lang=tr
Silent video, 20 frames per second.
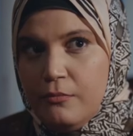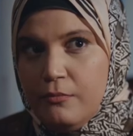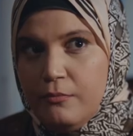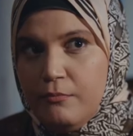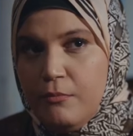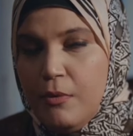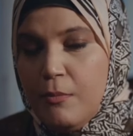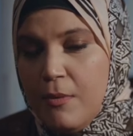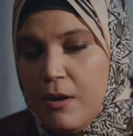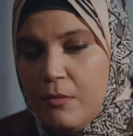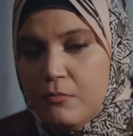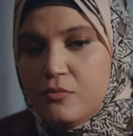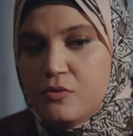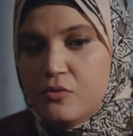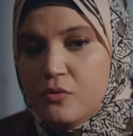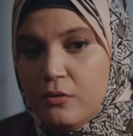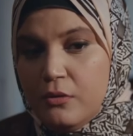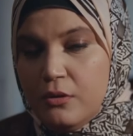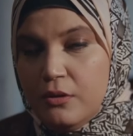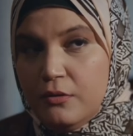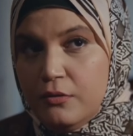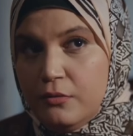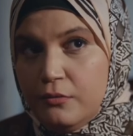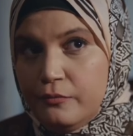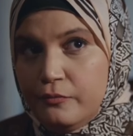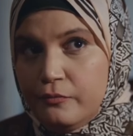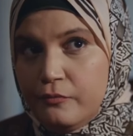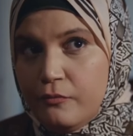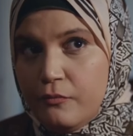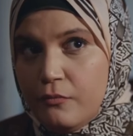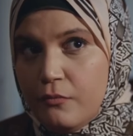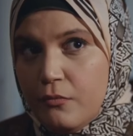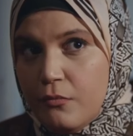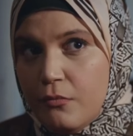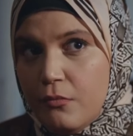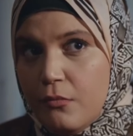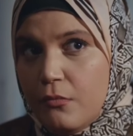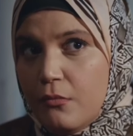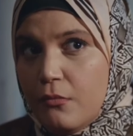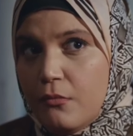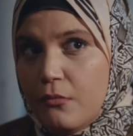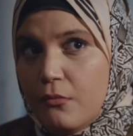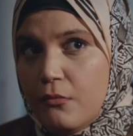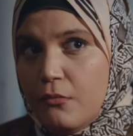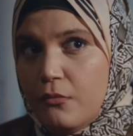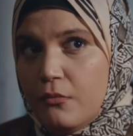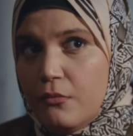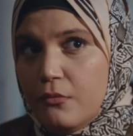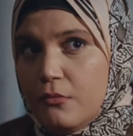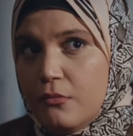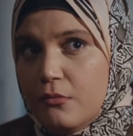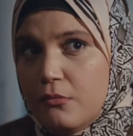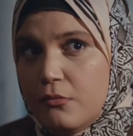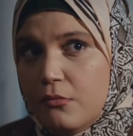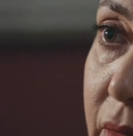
Babam mı söyledi? Evet çok kızdı.